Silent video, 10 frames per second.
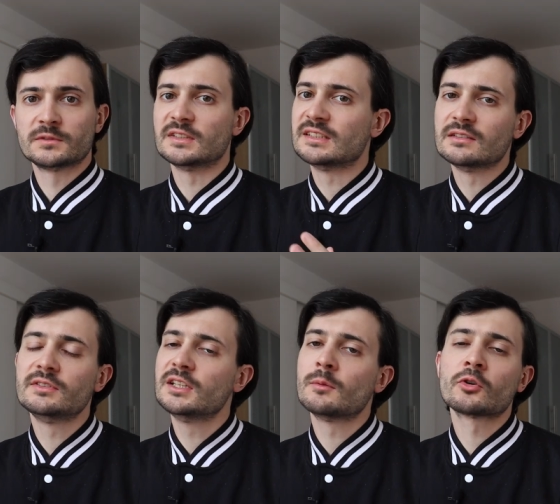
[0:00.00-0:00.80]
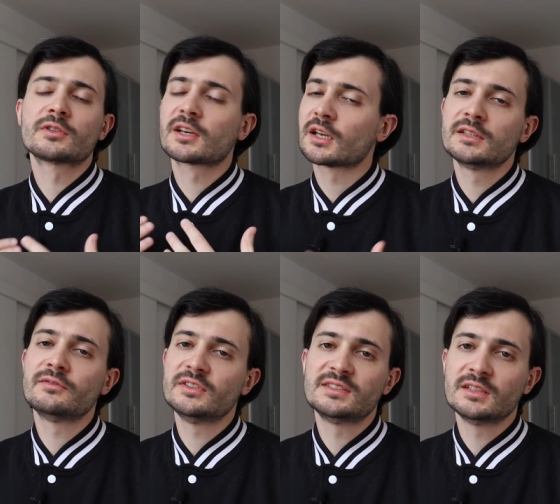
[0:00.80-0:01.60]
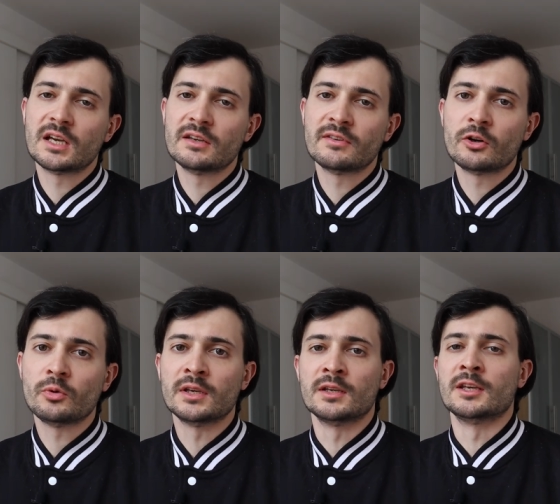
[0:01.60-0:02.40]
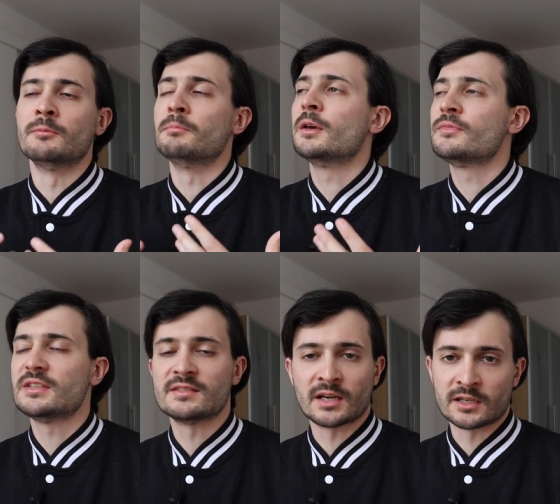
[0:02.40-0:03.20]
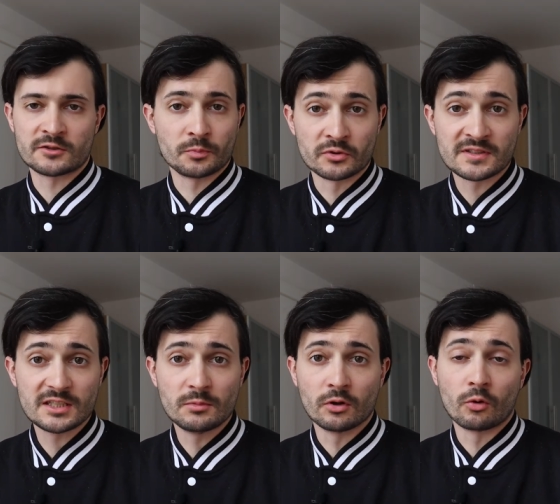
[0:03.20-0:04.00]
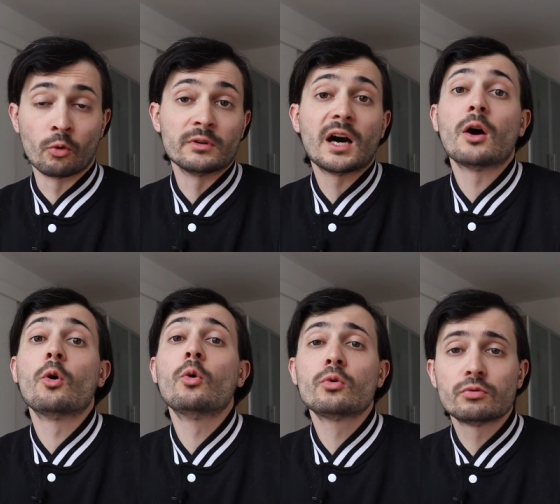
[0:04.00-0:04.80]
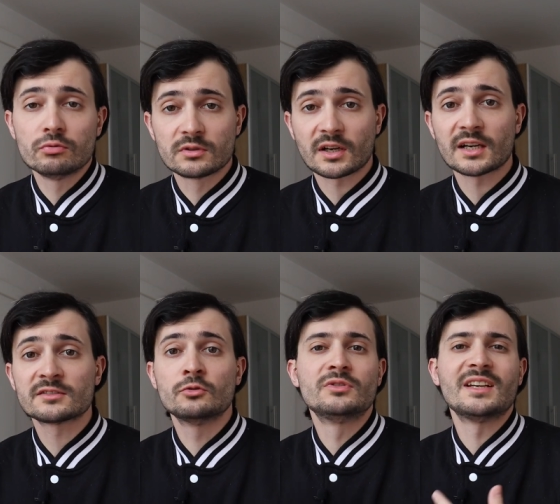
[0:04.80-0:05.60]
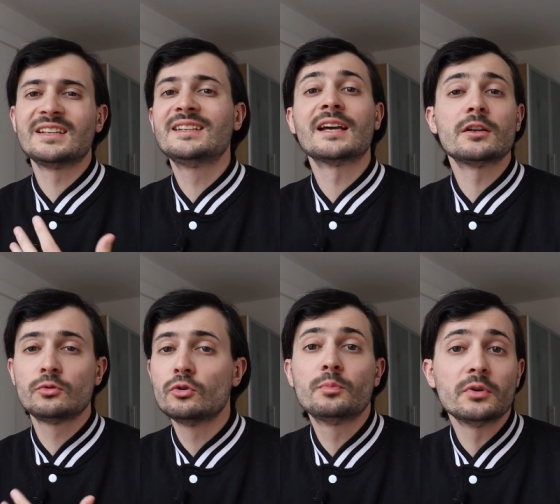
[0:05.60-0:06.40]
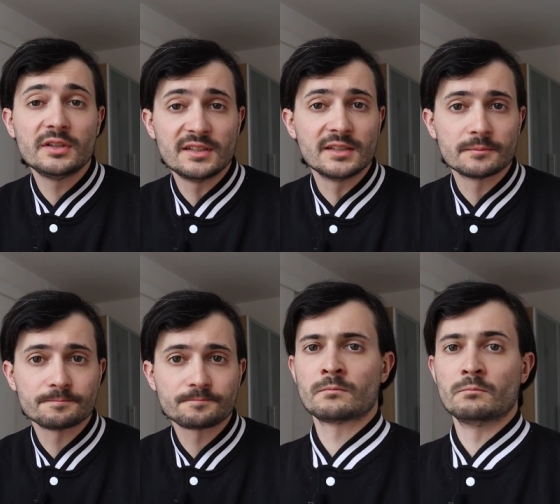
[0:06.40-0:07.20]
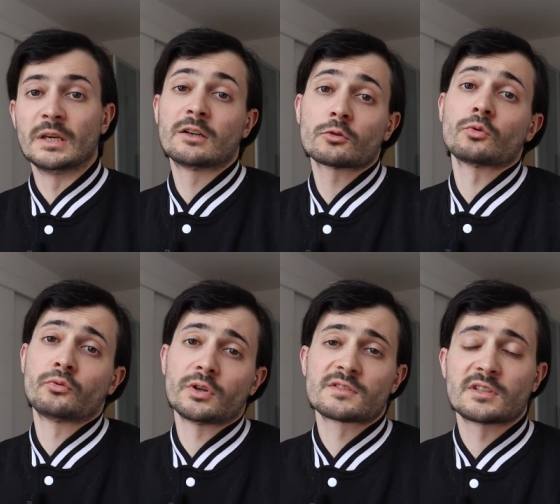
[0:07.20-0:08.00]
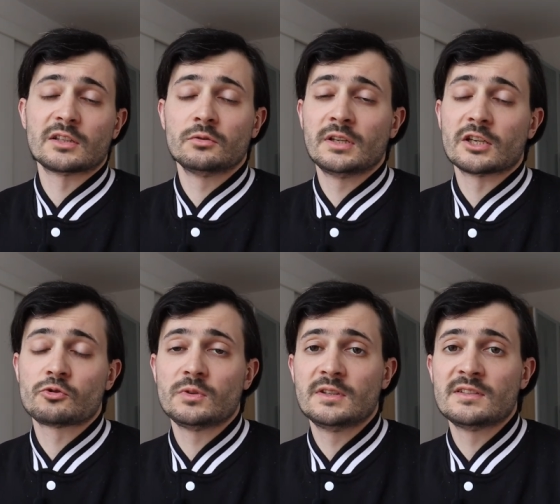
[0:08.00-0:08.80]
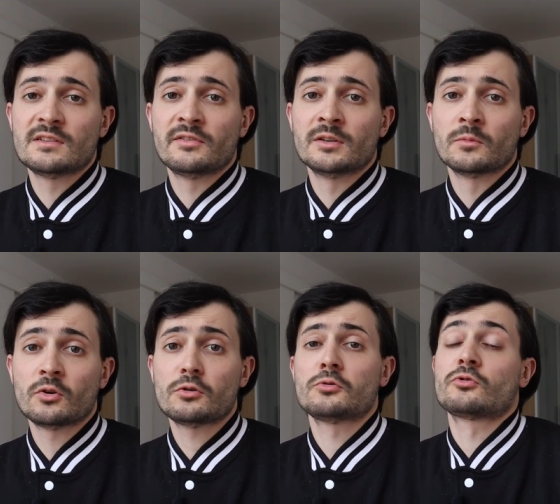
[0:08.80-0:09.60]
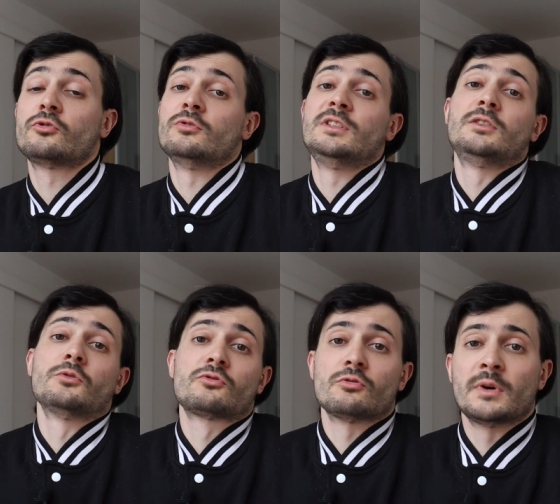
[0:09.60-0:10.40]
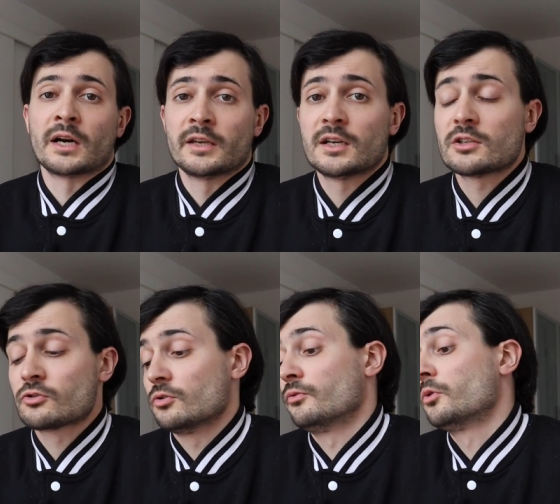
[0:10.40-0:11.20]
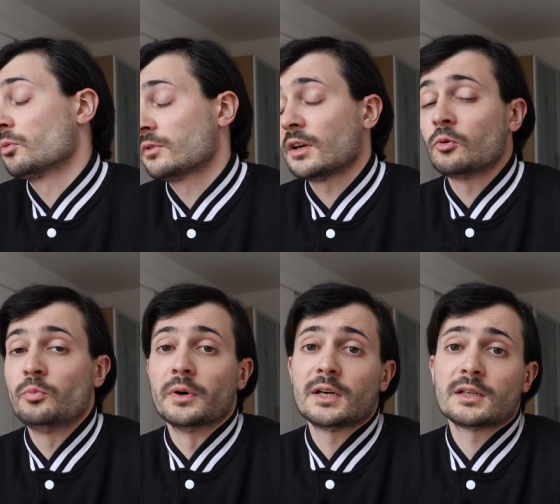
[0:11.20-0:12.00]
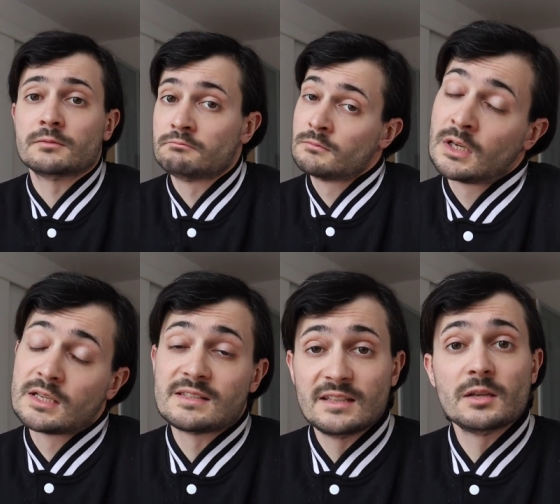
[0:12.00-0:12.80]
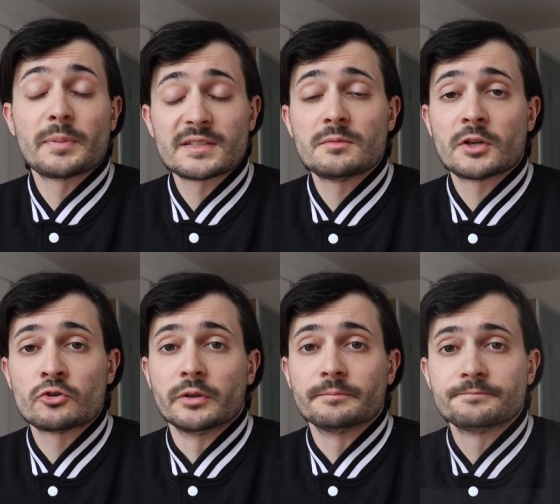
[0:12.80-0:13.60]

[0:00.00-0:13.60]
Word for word: C'est évidemment très difficile à évaluer, et même si ça reste possible, on n'a aucune trace de tels calcul politique. Mais quand on voit ce qu'a donné la suite des événements, on se dit que ce mariage, euh, volontaire ou pas, c'était pas si mal joué.